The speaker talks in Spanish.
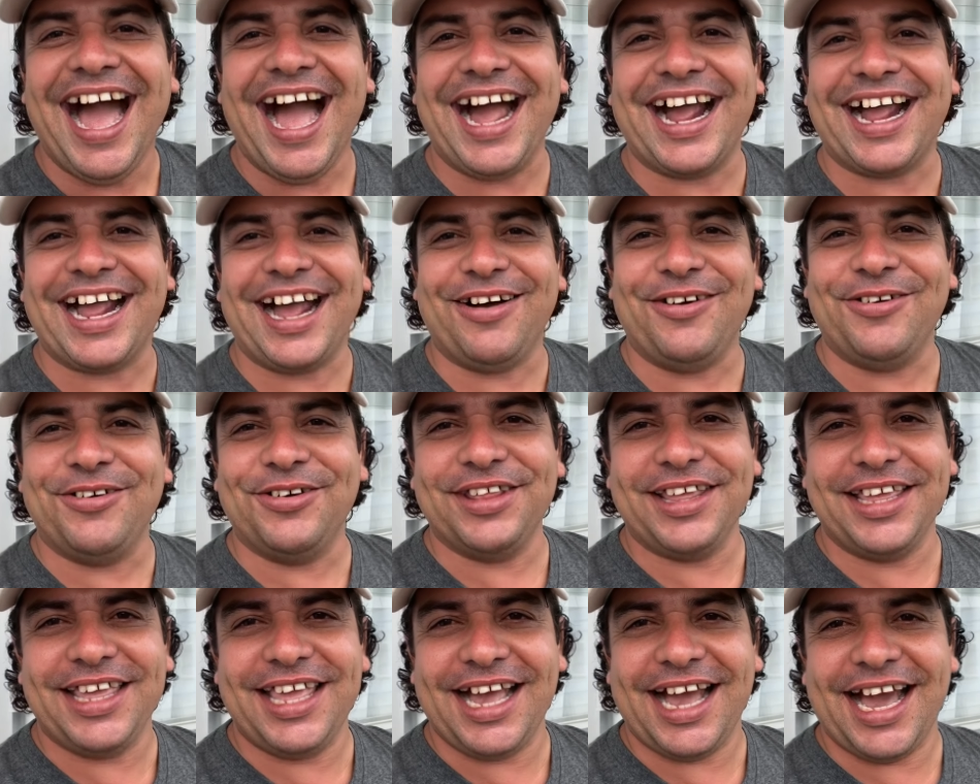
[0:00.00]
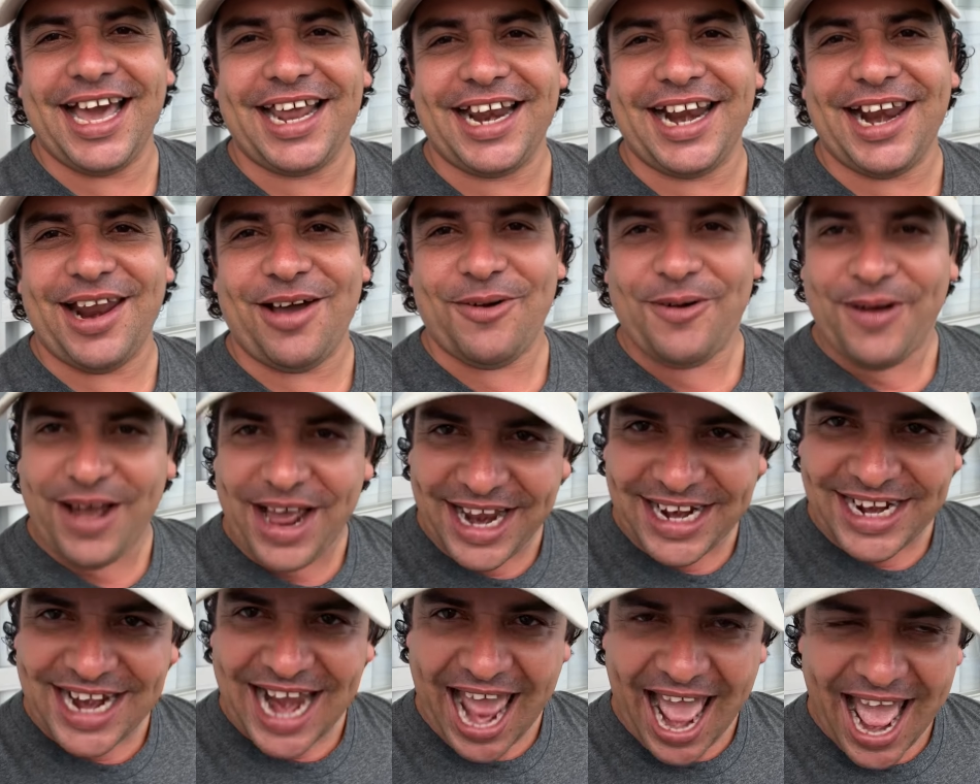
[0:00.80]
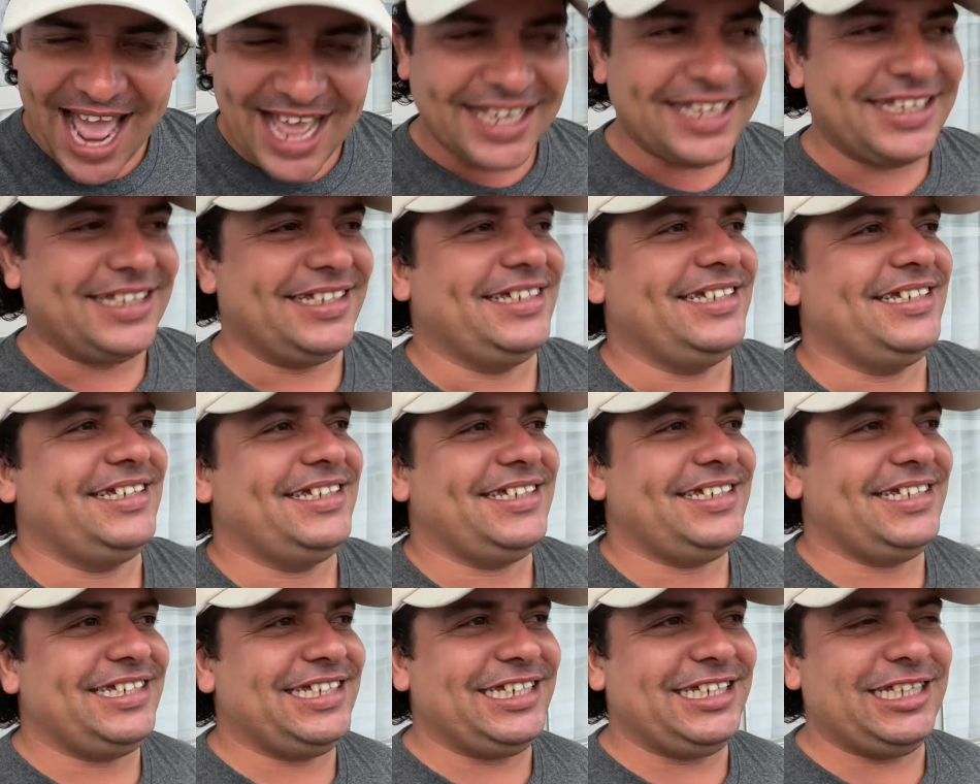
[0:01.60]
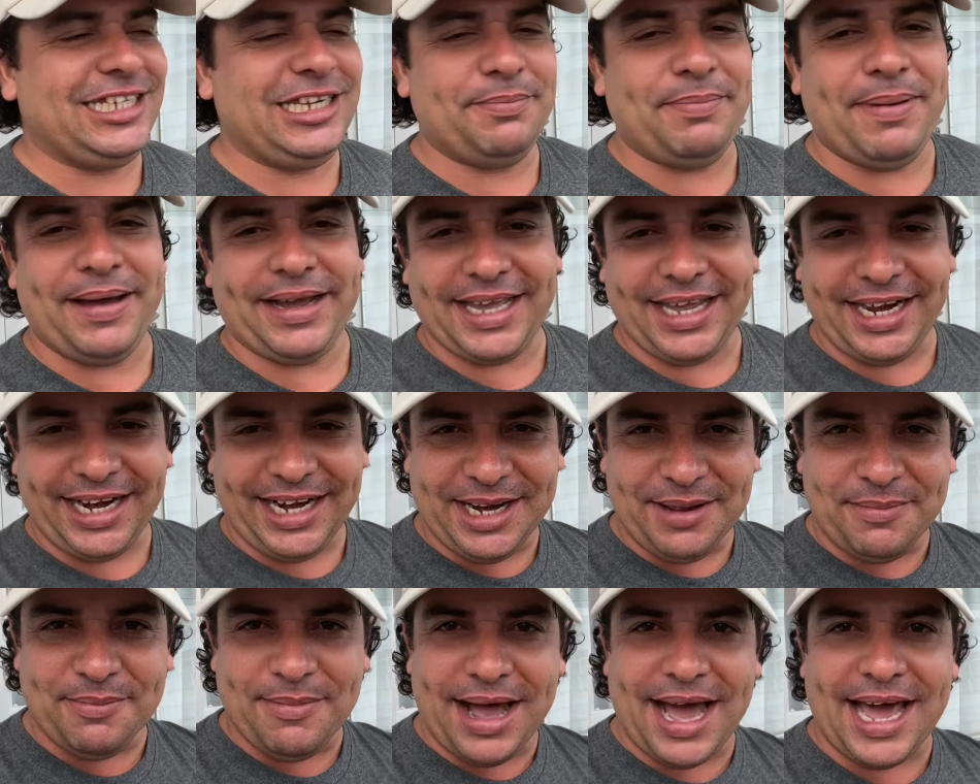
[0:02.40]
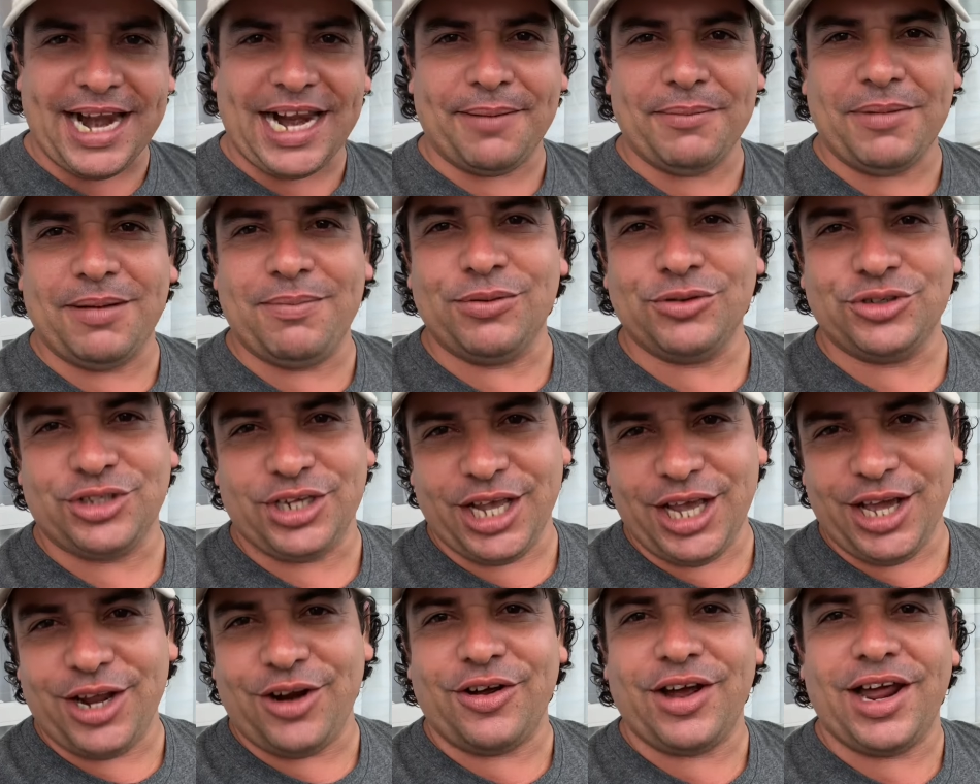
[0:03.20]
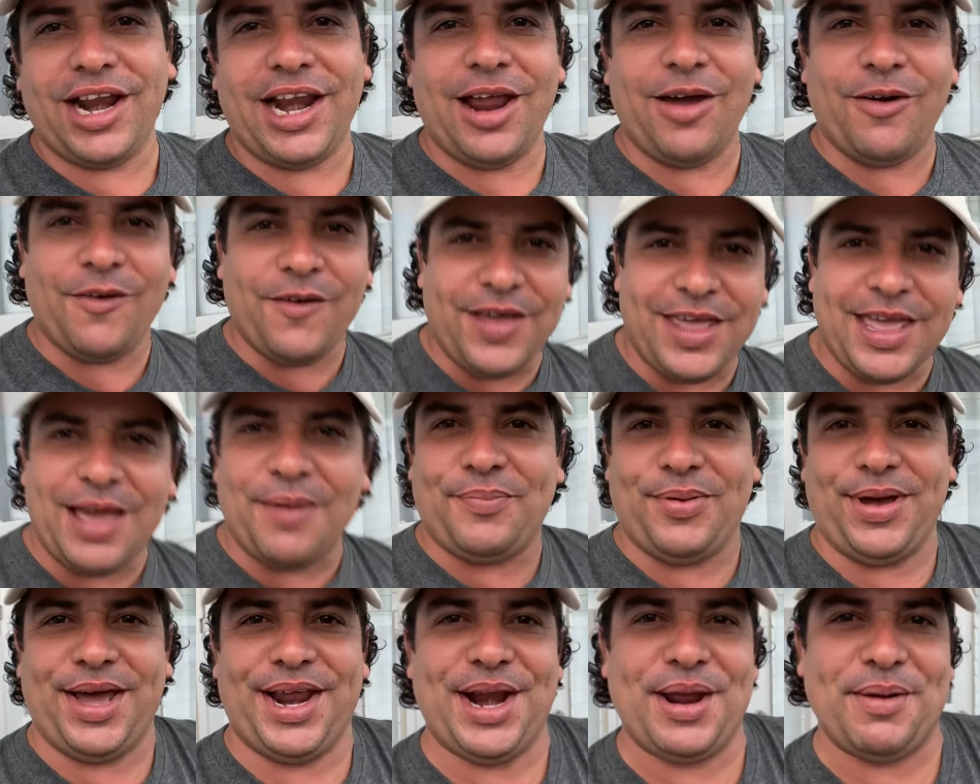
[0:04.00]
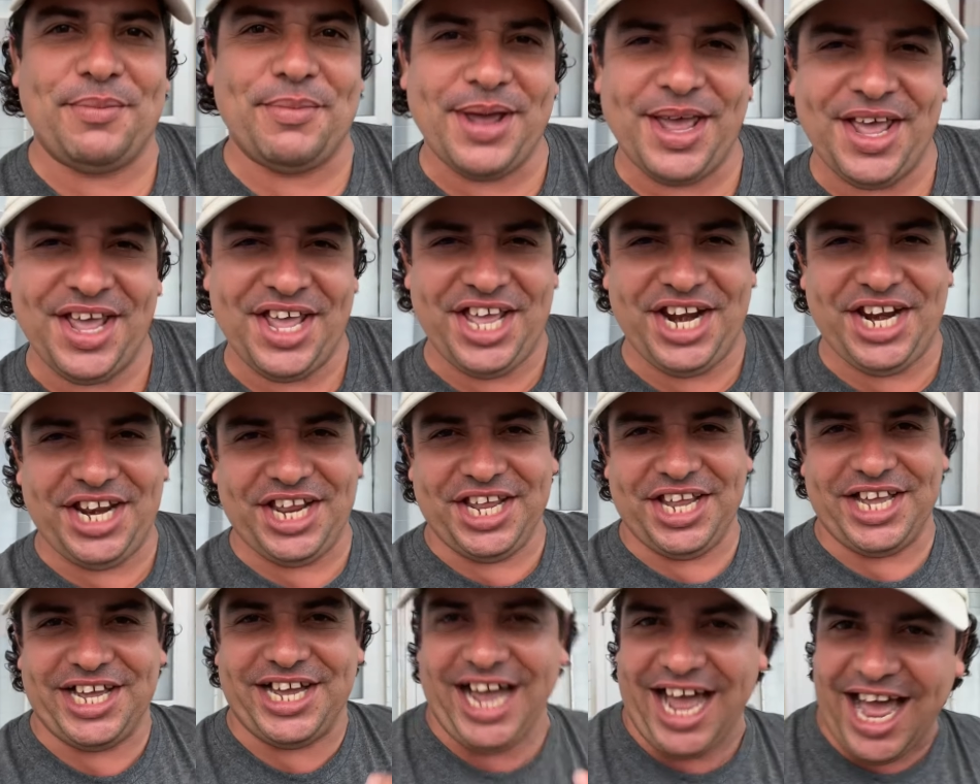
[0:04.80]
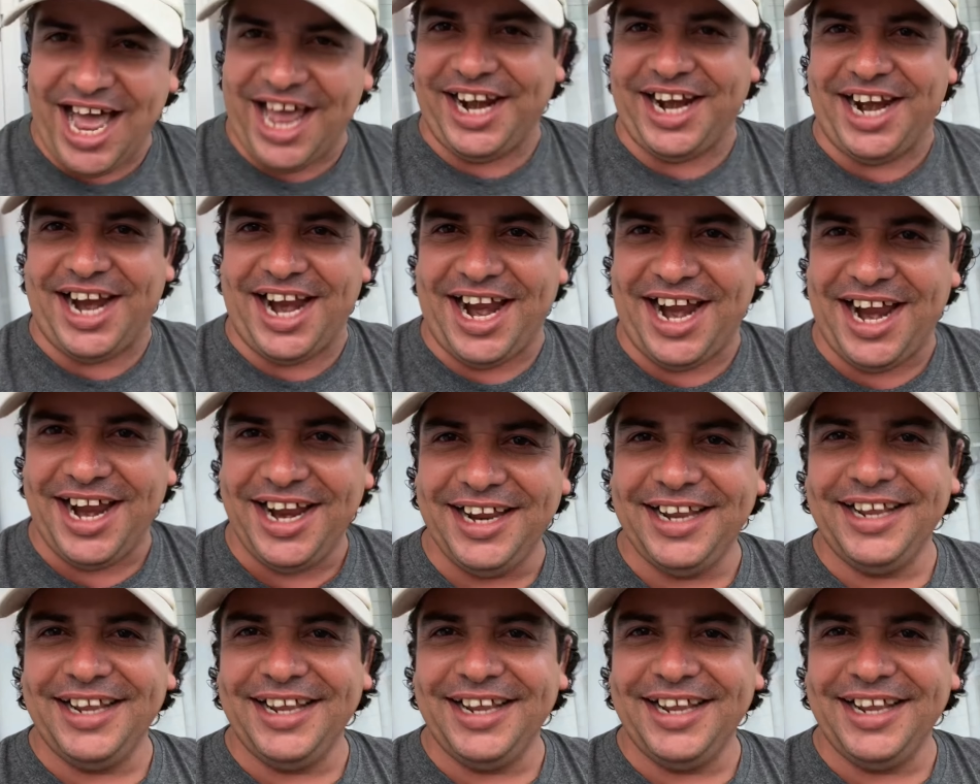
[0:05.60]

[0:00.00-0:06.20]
Acabo de llegar a La Habana y para que rimara me pusieron en la Villa Panamericana.